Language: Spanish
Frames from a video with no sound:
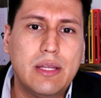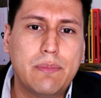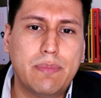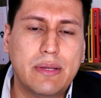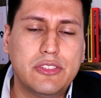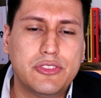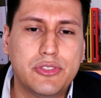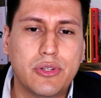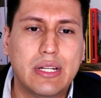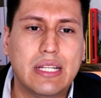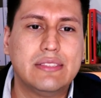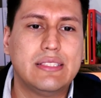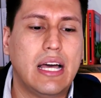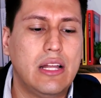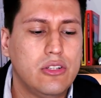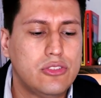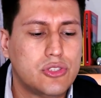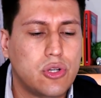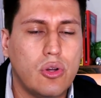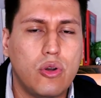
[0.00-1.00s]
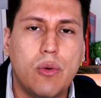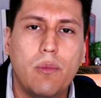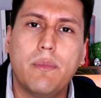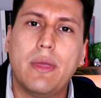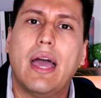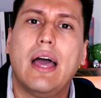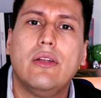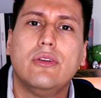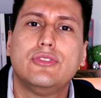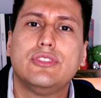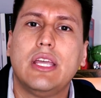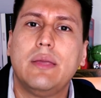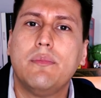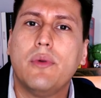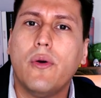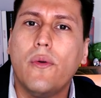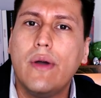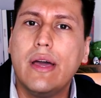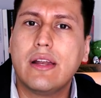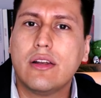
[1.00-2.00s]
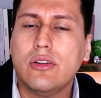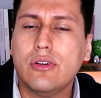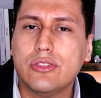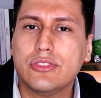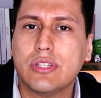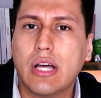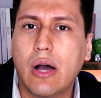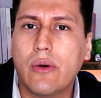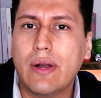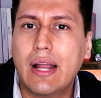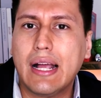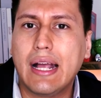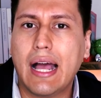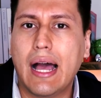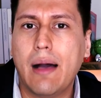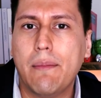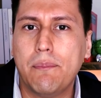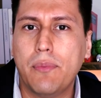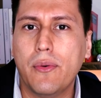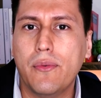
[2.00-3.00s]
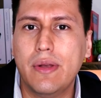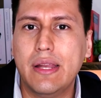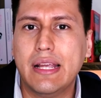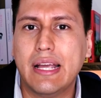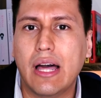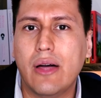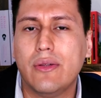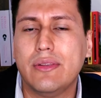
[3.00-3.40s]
de pensiones a los colombianos y moverlos a una caja pública